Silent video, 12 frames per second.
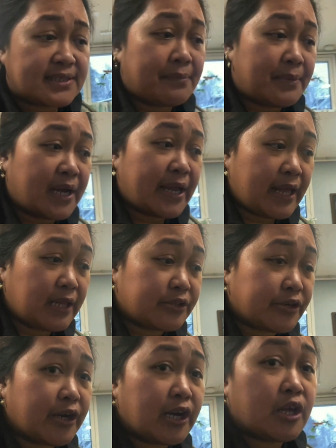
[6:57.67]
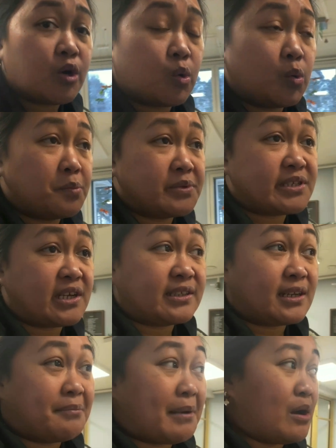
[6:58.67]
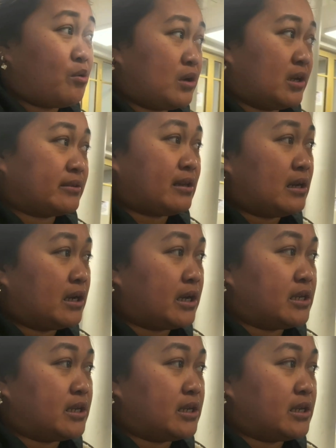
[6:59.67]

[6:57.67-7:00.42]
sa mga elderly homes, ang trabaho lang talaga